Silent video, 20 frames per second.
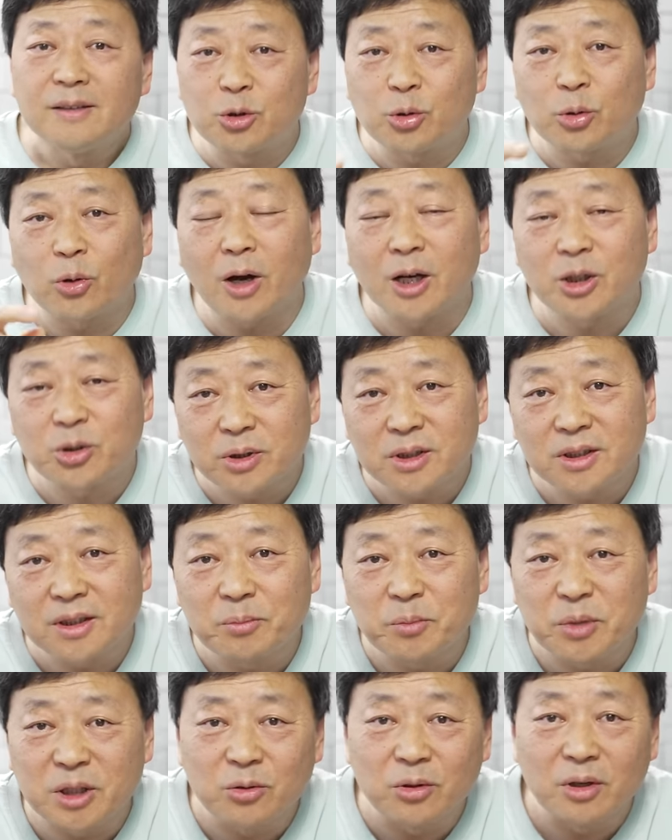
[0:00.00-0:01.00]
说话说这个
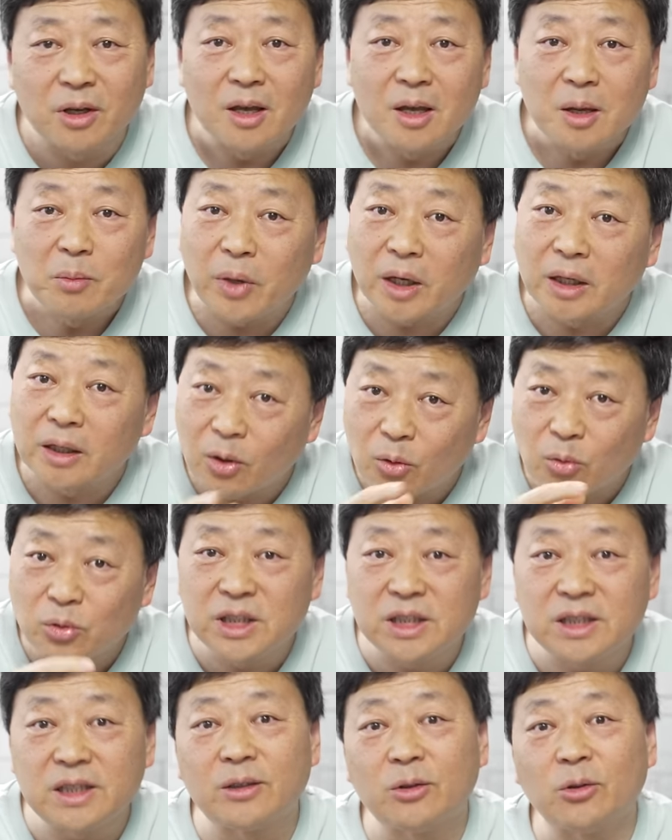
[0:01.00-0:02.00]
比喻，把那个胡
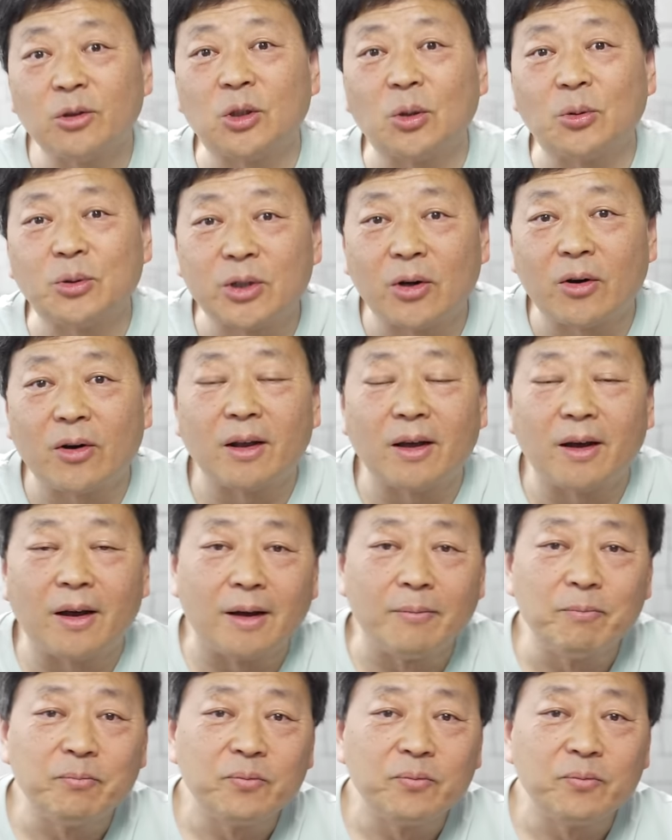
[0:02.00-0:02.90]
锡进都给逗笑了啊！